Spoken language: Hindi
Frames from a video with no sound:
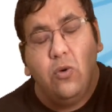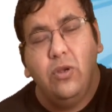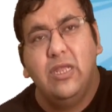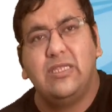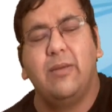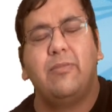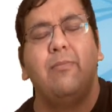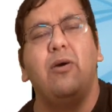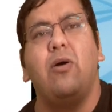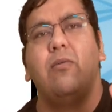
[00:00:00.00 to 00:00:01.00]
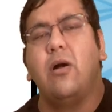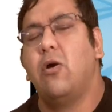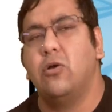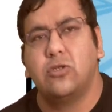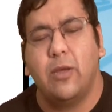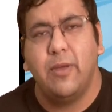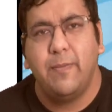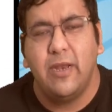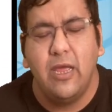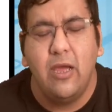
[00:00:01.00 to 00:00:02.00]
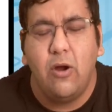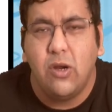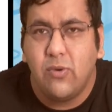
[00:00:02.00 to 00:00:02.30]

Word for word: 19 सितंबर को आपका कॉस्ट का पेपर है और